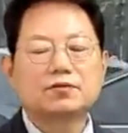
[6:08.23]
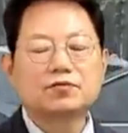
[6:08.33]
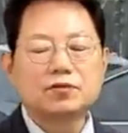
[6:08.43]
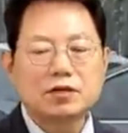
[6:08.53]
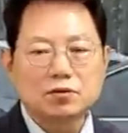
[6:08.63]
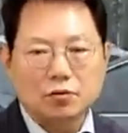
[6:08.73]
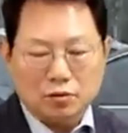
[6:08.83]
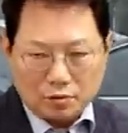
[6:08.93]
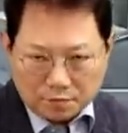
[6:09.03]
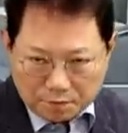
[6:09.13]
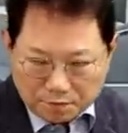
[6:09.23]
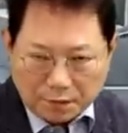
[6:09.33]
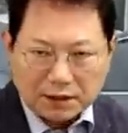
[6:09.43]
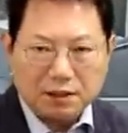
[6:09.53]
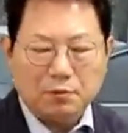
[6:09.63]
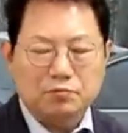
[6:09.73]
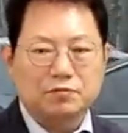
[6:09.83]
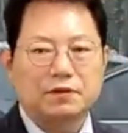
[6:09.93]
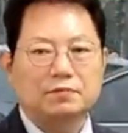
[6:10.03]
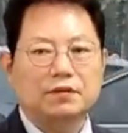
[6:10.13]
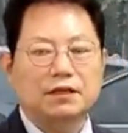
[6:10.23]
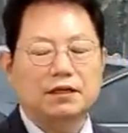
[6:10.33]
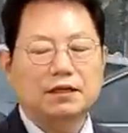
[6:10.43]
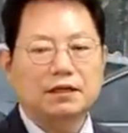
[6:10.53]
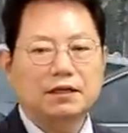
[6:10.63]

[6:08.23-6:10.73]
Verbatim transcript: 순간적으로 바닥에 멈추면 됩니다.